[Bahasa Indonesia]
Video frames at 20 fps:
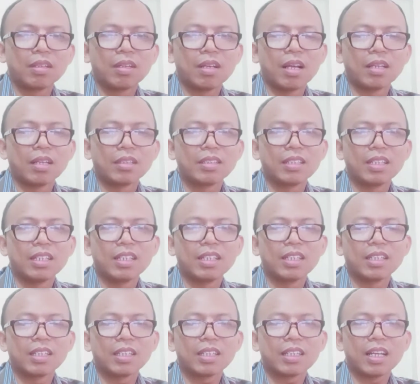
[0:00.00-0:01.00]
hasil
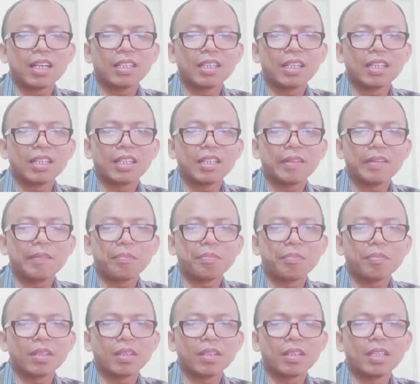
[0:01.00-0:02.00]
karya
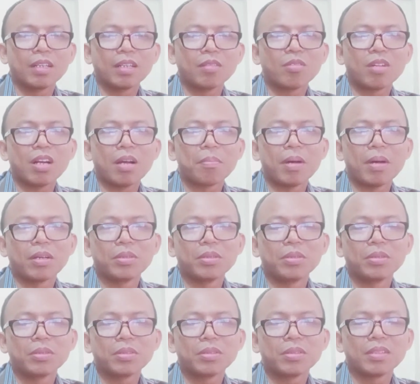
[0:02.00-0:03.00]
yang kurang
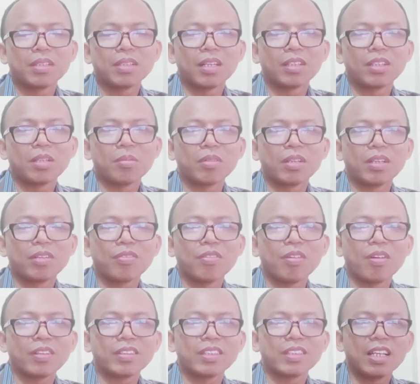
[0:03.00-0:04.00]
bagus atau mungkin
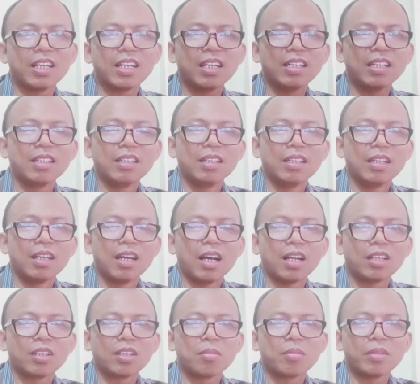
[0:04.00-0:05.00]
vlognya
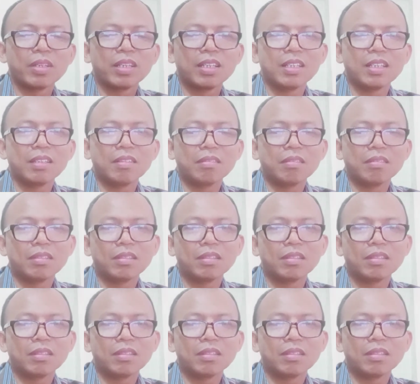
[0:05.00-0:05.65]
atau mungkin